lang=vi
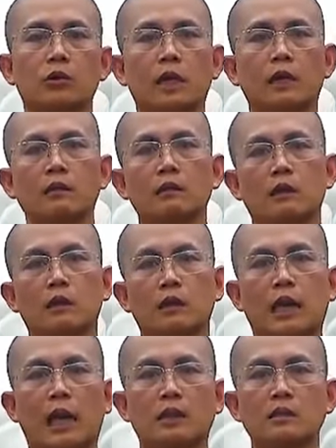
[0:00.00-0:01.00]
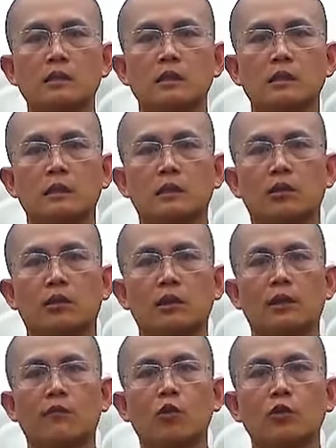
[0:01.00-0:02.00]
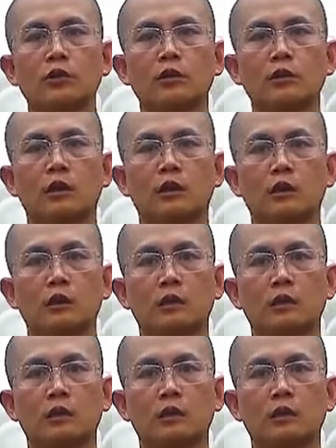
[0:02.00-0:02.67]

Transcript: ra được cái gì nó là vô thường